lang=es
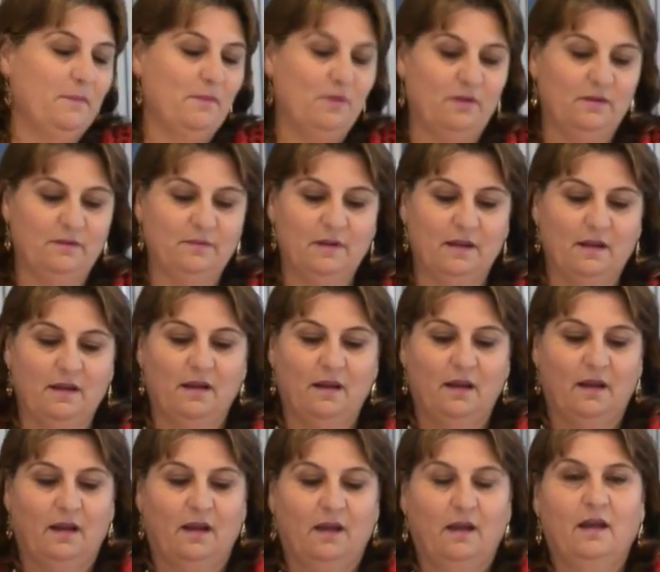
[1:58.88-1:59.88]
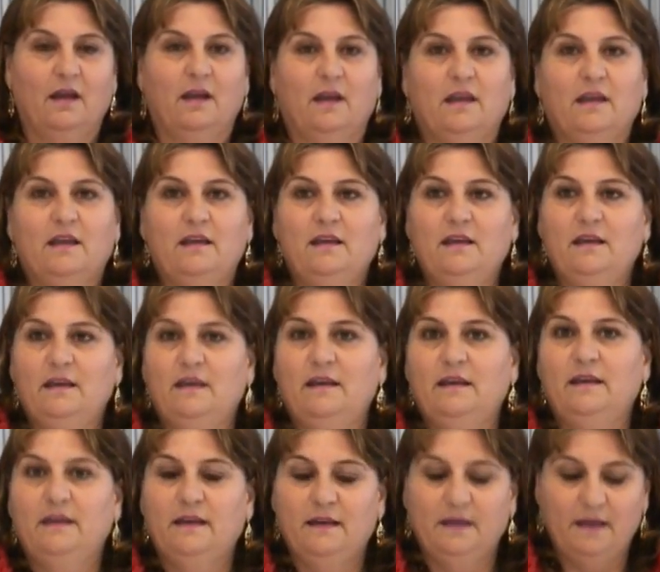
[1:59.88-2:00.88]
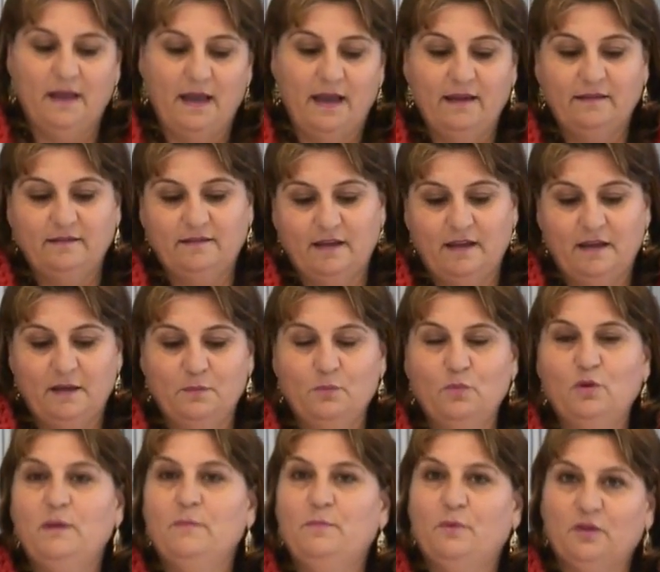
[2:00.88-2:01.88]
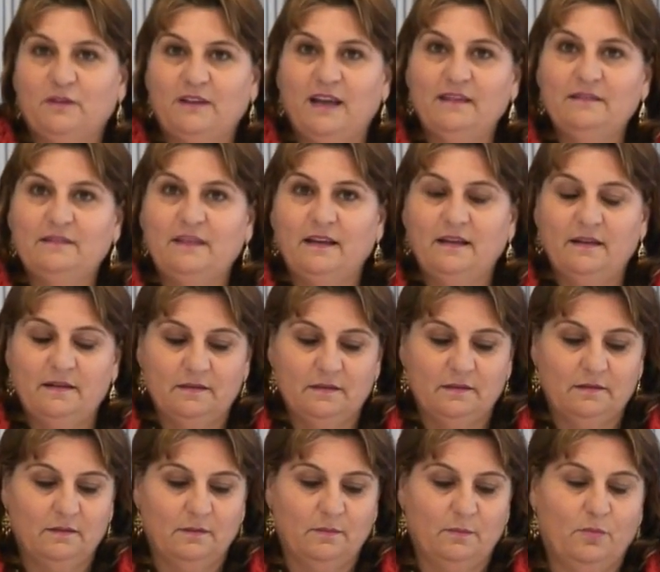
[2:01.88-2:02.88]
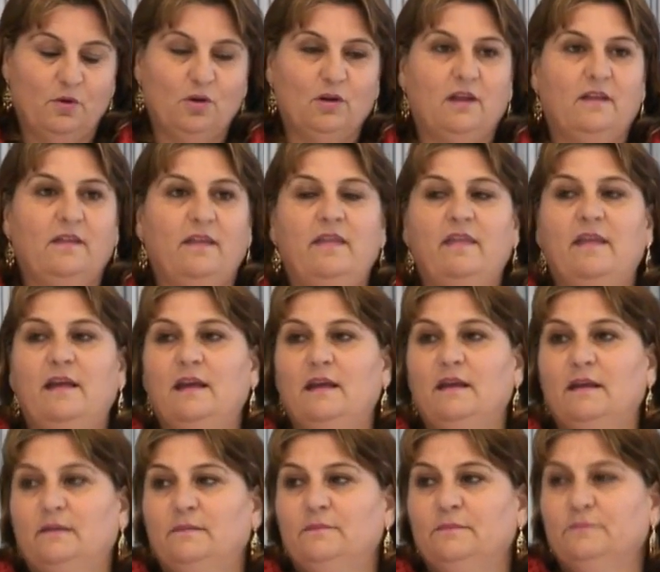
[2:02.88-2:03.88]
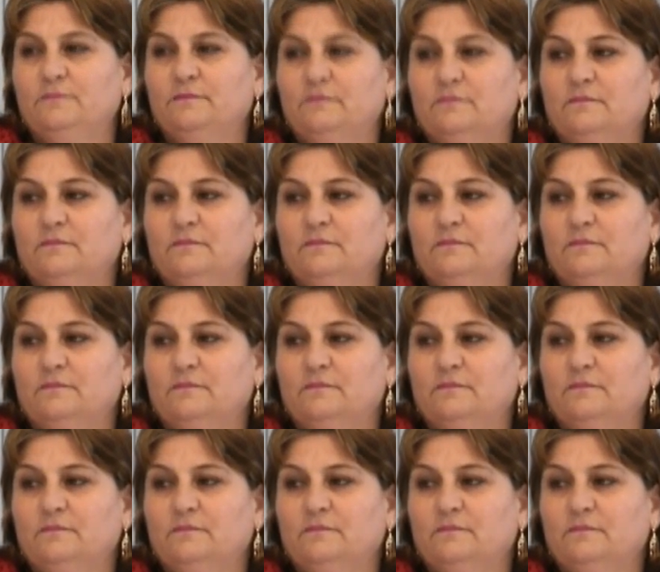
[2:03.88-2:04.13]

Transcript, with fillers: de unas 100 personas. El precio del almuerzo será de 20 euros. Ya por la